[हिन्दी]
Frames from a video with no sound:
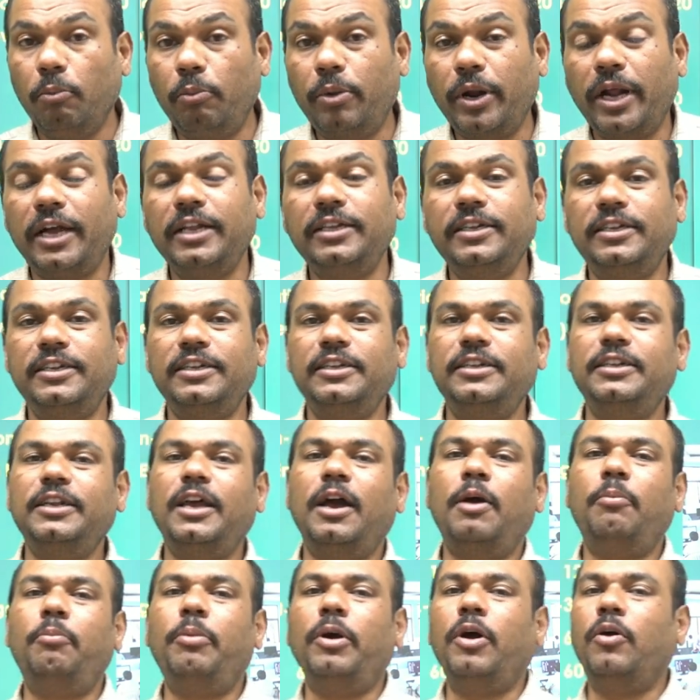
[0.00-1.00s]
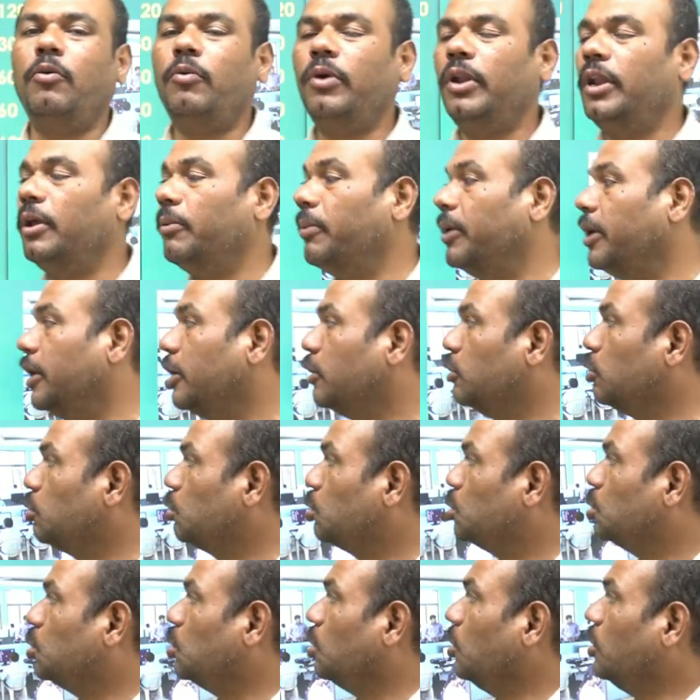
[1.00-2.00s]
ब्रांचेस यहाँ पे अवेलेबल है
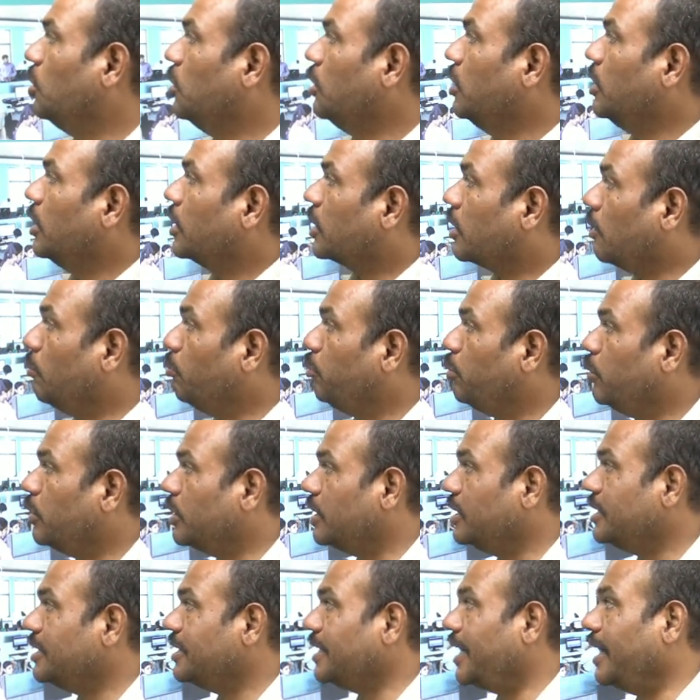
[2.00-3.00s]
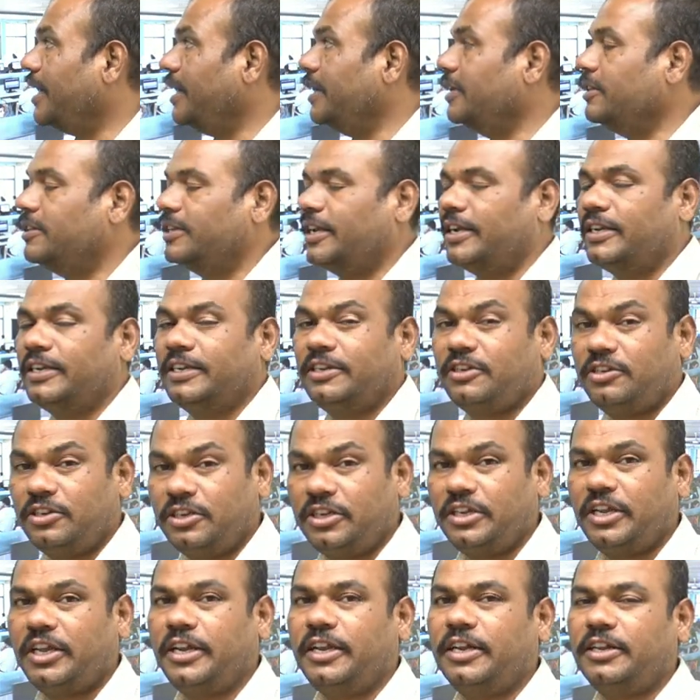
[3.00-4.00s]
दोस्तों कंप्यूटर साइंस एंड
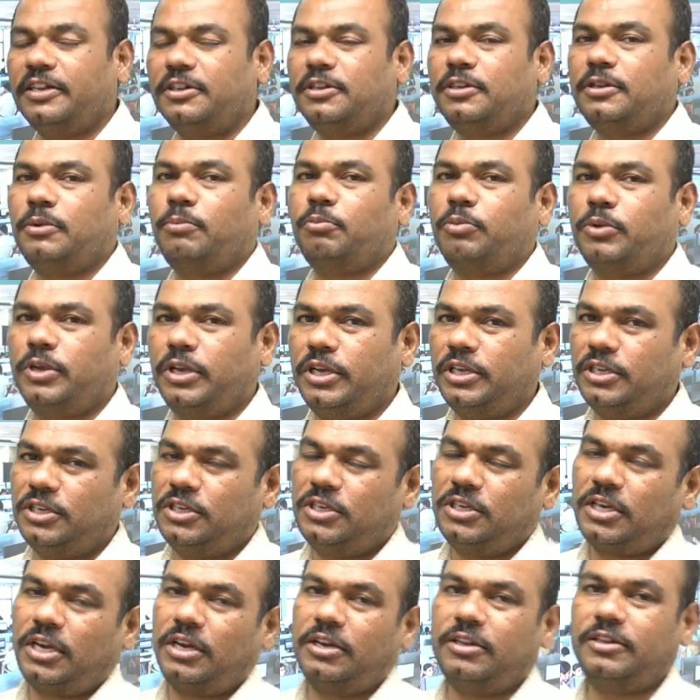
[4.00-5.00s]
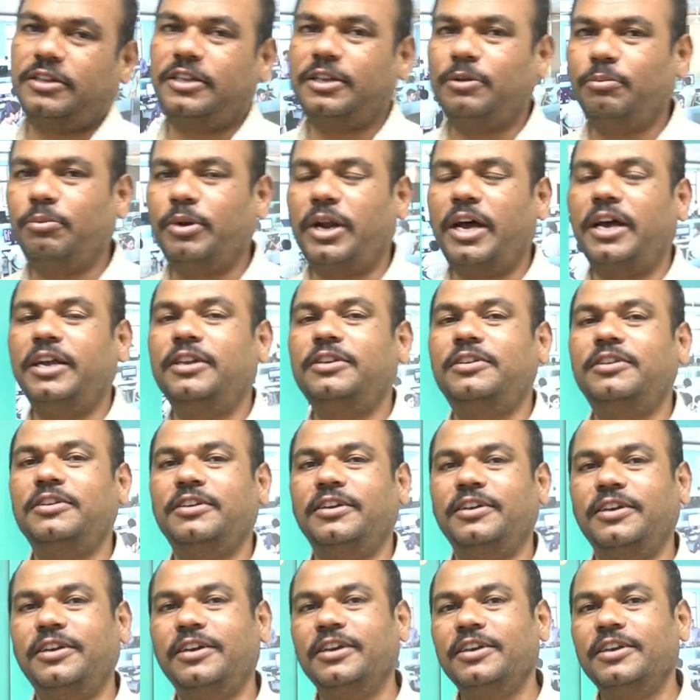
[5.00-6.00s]
इंजीनियरिंग सबकी चाहती ब्रांच है